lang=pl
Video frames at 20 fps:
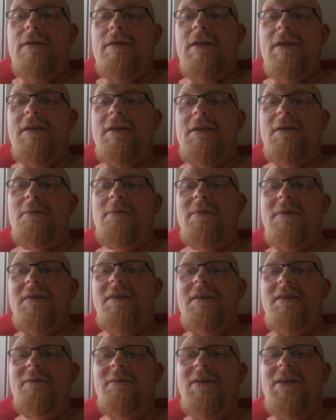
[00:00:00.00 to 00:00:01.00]
Dzień
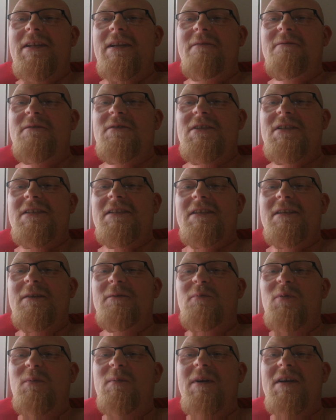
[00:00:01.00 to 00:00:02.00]
dobry i witam
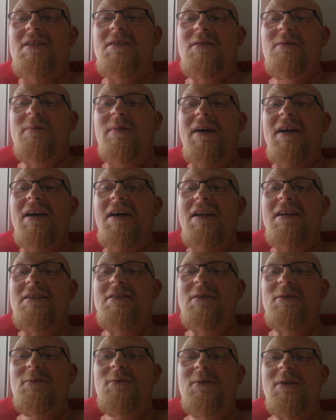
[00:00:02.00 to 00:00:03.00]
wszystkich po bardzo,
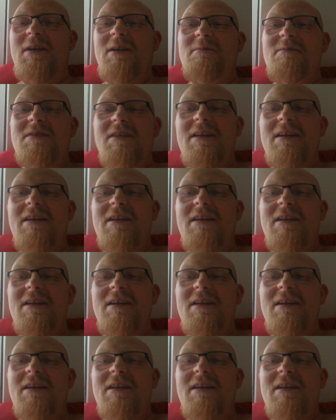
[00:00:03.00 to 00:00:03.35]
bardzo długiej